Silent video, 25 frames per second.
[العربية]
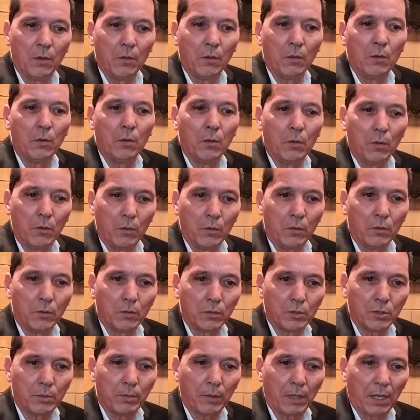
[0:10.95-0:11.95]

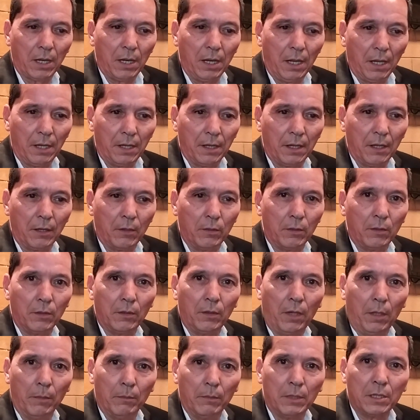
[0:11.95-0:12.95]
وسبق لي
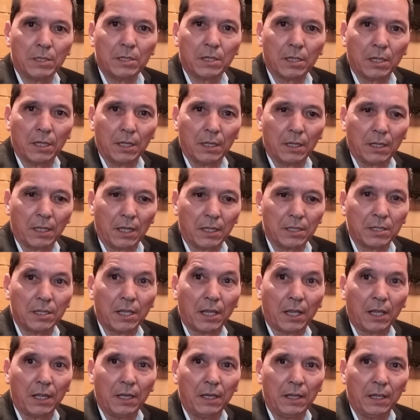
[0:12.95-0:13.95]
انه عملت
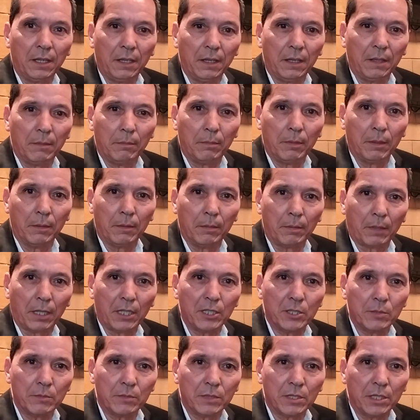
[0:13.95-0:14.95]
كتقني
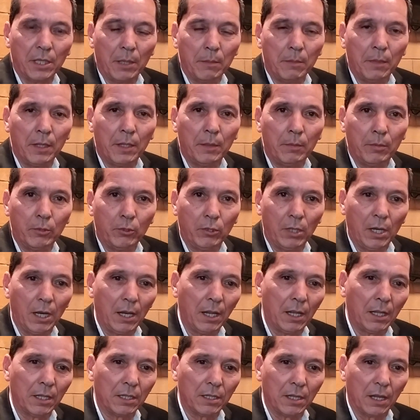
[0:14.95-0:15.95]
بقسم التعمير
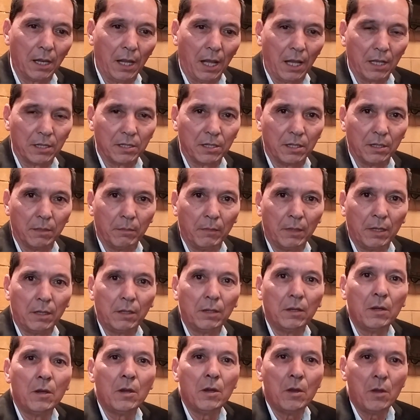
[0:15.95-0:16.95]
بولايه
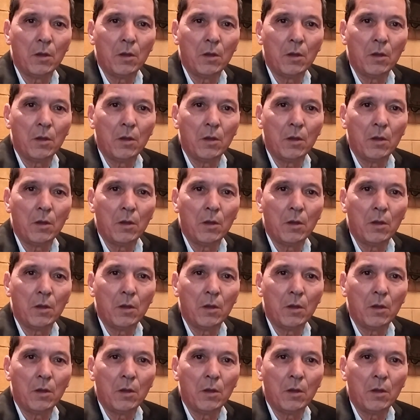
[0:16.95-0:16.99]
العاصمه